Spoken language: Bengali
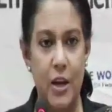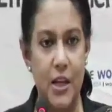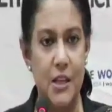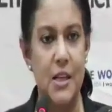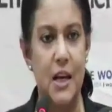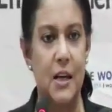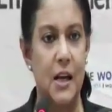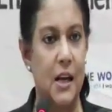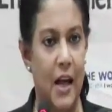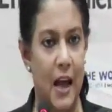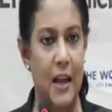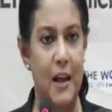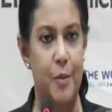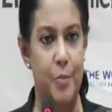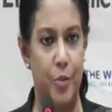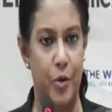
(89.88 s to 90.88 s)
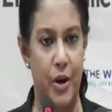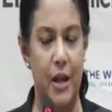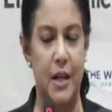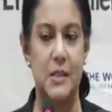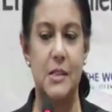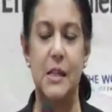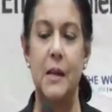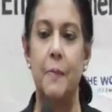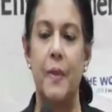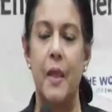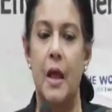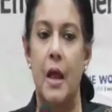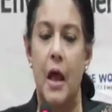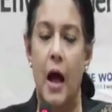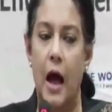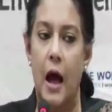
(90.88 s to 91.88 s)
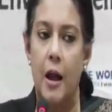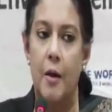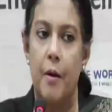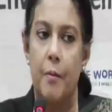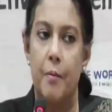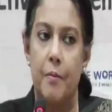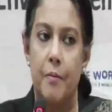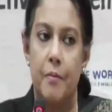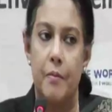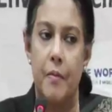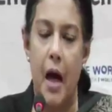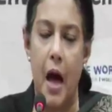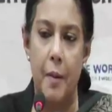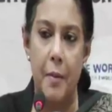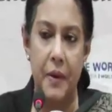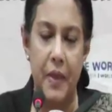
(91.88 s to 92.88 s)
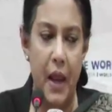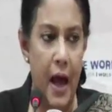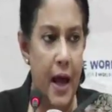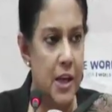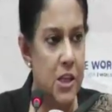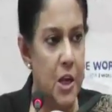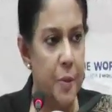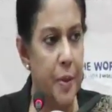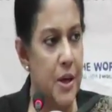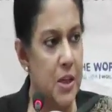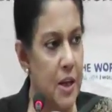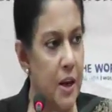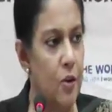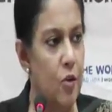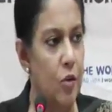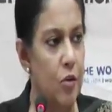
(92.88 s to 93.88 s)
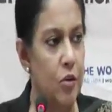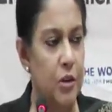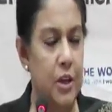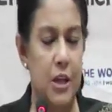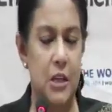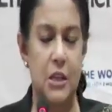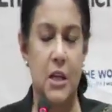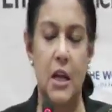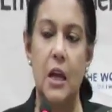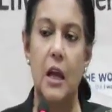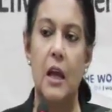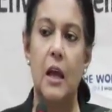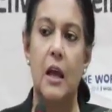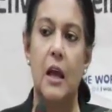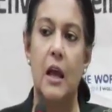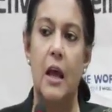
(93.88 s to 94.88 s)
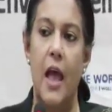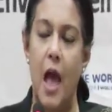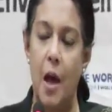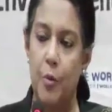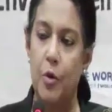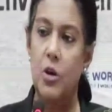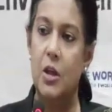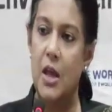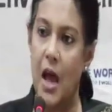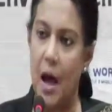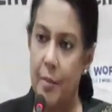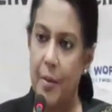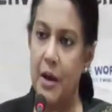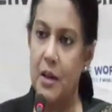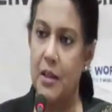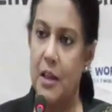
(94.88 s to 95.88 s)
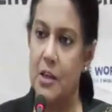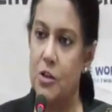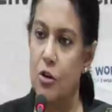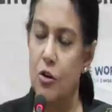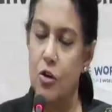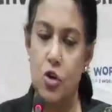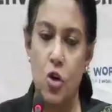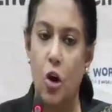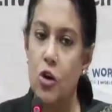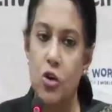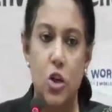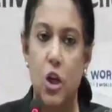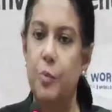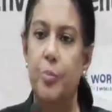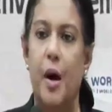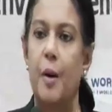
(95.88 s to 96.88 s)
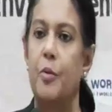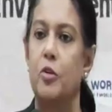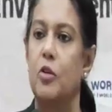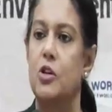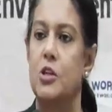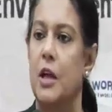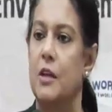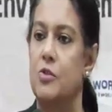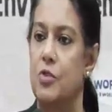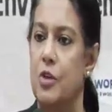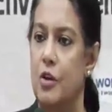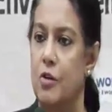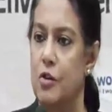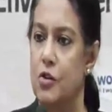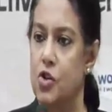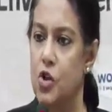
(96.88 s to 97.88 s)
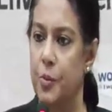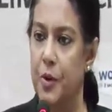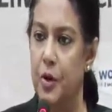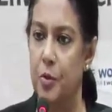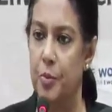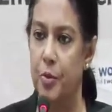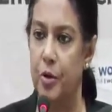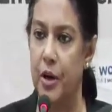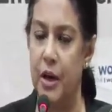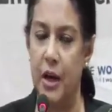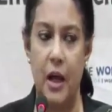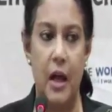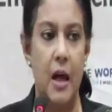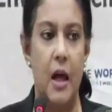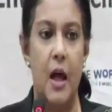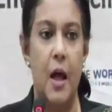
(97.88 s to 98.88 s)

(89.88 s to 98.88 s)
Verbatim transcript: অনেক জায়গা খালি পড়ে আছে আর আমাদের আশেপাশের কোনো দেশে এমনকি আমার দেশেও সংসদ ভবনও সাতশো একর জমির উপরে না